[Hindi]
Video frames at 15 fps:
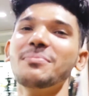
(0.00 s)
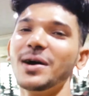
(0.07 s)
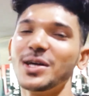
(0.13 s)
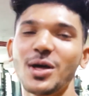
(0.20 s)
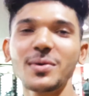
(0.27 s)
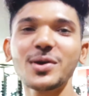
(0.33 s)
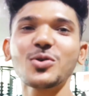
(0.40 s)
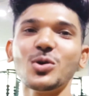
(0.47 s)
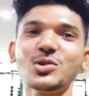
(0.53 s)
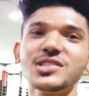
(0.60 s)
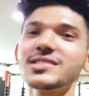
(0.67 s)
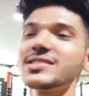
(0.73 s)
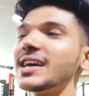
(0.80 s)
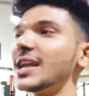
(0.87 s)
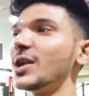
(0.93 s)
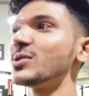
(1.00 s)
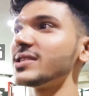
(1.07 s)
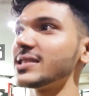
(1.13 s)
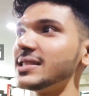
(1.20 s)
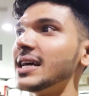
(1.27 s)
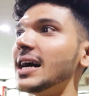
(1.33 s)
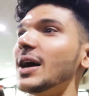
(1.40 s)
मैं तो अभी कोशिश कर रहा हूँ
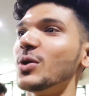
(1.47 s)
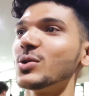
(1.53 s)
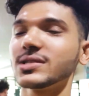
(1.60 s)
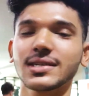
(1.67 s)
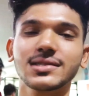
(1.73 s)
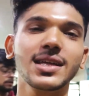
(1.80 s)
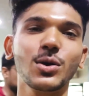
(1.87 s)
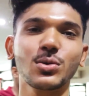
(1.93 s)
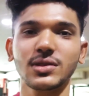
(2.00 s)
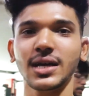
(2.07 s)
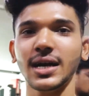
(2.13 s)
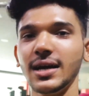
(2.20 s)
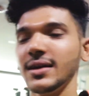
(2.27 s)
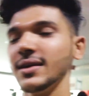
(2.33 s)
जितना हो सकता है उतना